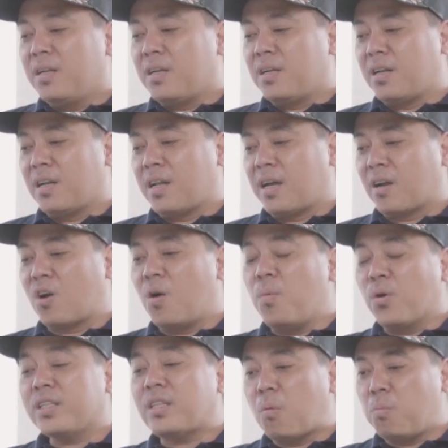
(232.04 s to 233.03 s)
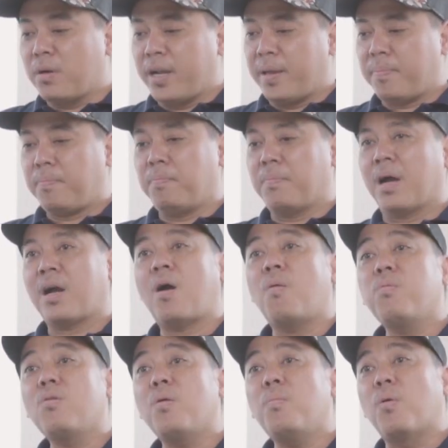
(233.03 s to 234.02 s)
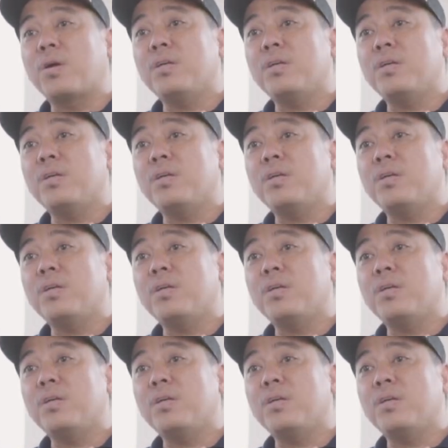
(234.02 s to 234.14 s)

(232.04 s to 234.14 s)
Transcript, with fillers: Là có một cái thông điệp mà không có một